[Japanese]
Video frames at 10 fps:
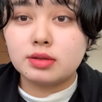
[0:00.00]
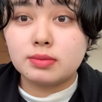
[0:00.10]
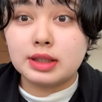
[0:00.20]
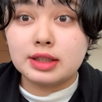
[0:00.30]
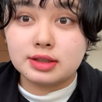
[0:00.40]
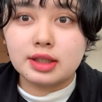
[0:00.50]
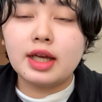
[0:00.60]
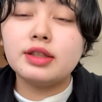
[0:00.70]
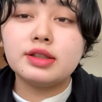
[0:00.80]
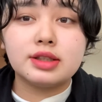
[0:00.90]
に使え
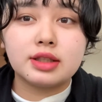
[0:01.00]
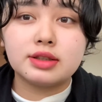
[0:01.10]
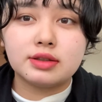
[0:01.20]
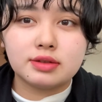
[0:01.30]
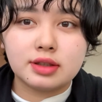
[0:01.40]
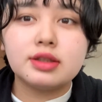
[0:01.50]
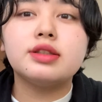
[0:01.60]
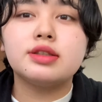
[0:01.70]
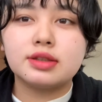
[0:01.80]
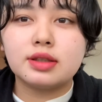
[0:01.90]
るってさっき言ったん
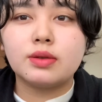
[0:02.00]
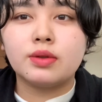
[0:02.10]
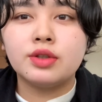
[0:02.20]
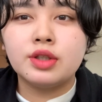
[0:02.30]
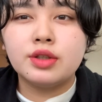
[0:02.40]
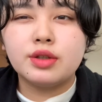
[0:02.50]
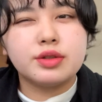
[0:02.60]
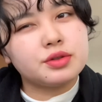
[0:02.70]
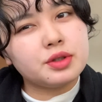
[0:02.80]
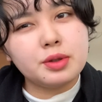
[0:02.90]
ですけど
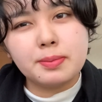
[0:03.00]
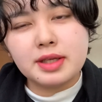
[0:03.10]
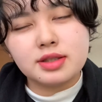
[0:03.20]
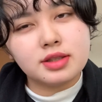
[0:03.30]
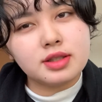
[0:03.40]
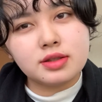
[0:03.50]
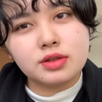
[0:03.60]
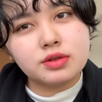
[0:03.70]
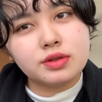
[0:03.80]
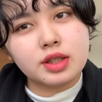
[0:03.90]
それをベースにす
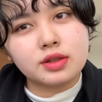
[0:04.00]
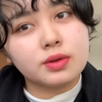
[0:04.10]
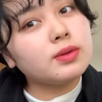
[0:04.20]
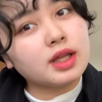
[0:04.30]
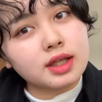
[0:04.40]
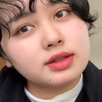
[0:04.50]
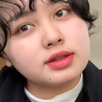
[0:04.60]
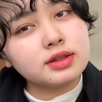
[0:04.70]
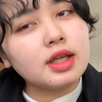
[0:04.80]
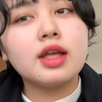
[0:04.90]
るのはどうなんっ
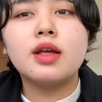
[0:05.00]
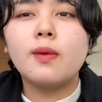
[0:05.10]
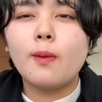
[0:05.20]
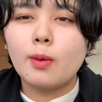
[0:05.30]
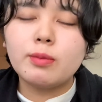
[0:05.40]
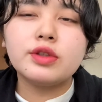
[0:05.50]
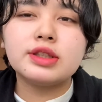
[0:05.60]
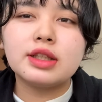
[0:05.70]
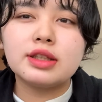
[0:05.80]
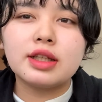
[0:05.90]
て思っ
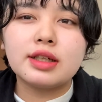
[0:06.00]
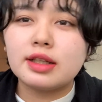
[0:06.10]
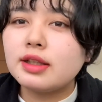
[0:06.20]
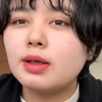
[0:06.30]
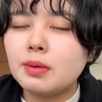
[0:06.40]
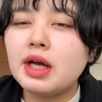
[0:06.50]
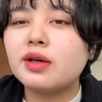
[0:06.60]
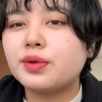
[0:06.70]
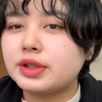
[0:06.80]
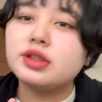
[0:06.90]
ちゃった方は
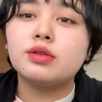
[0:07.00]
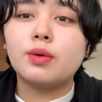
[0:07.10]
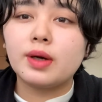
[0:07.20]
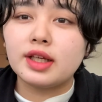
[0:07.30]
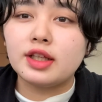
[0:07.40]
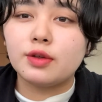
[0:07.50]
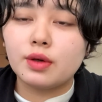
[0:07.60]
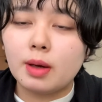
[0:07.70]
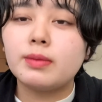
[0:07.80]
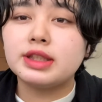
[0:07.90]
こっちの方がいいの
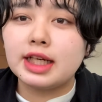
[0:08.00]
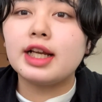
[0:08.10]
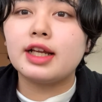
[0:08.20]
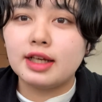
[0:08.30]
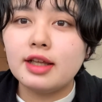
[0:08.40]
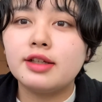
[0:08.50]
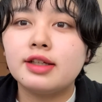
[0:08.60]
かもしれないね。